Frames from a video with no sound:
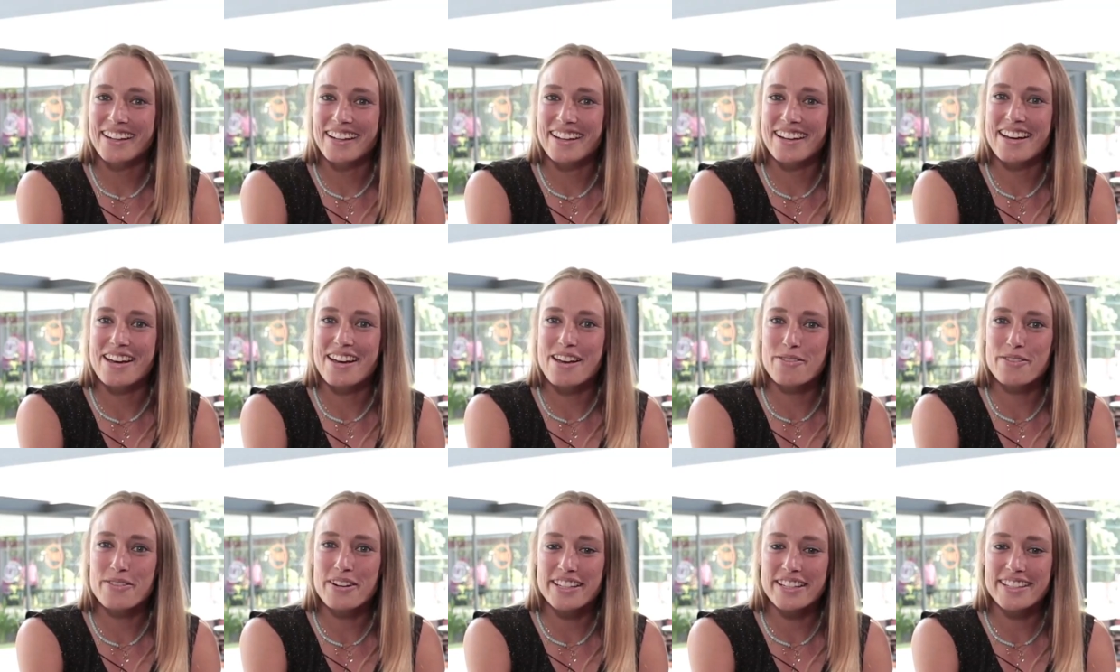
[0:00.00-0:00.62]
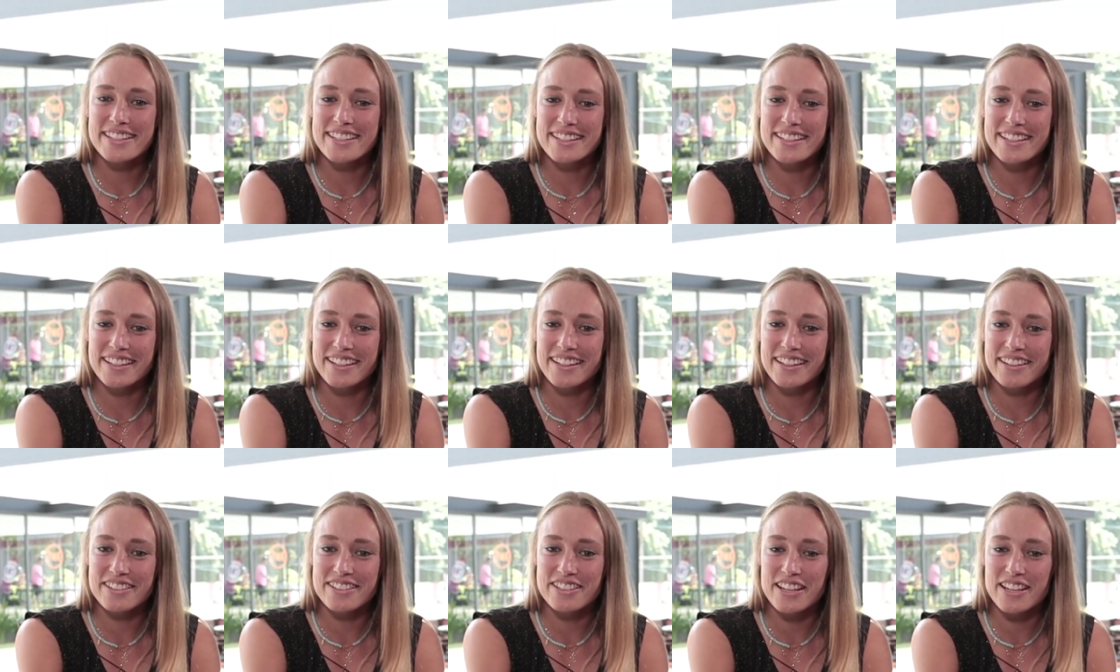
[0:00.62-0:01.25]
é, eu
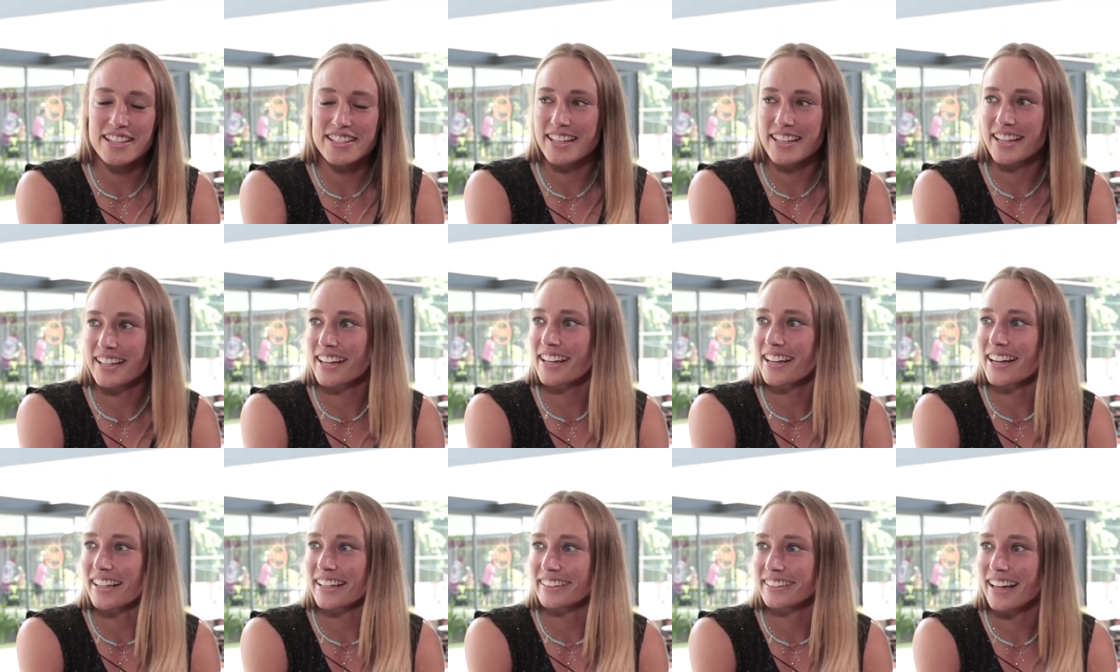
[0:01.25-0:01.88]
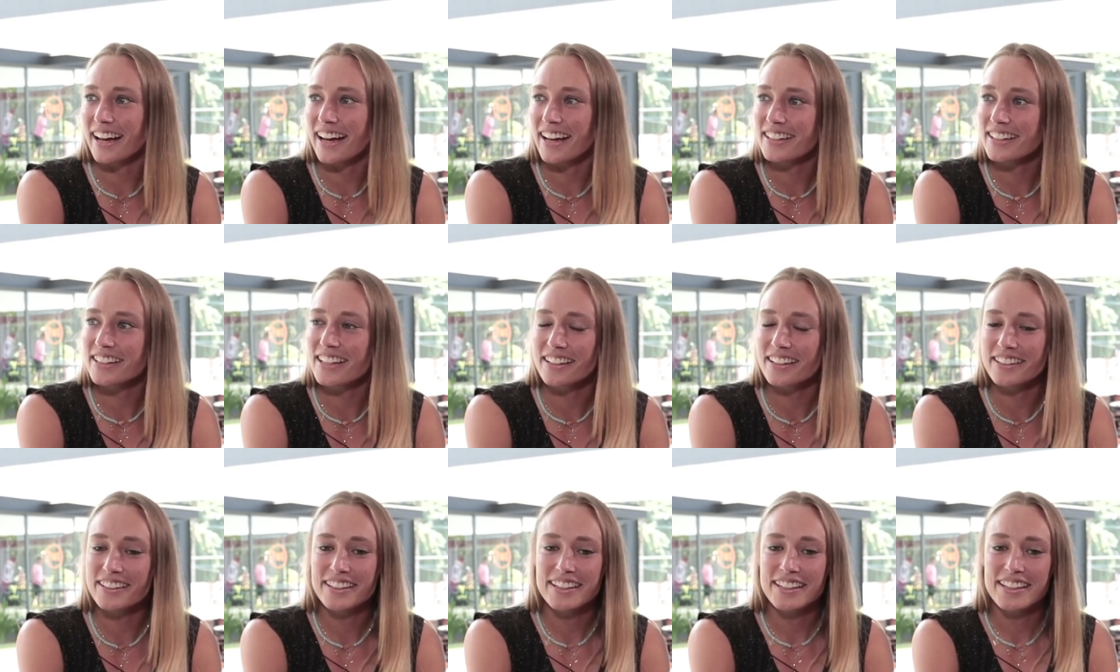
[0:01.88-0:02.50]
nasci em Cesena, na
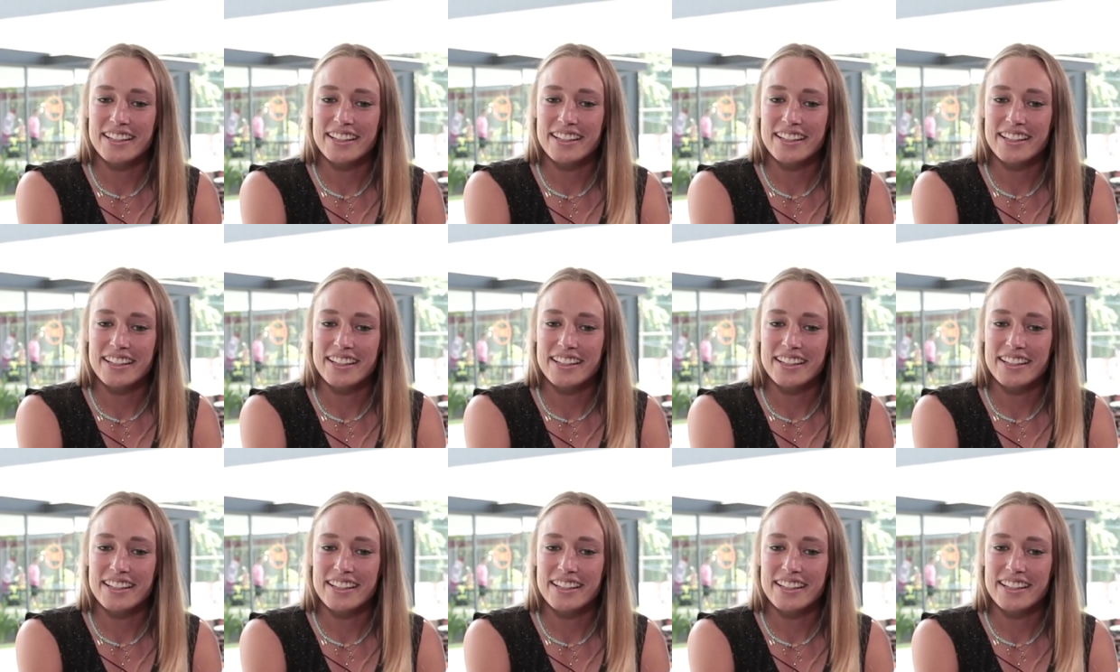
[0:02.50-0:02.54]
Itália.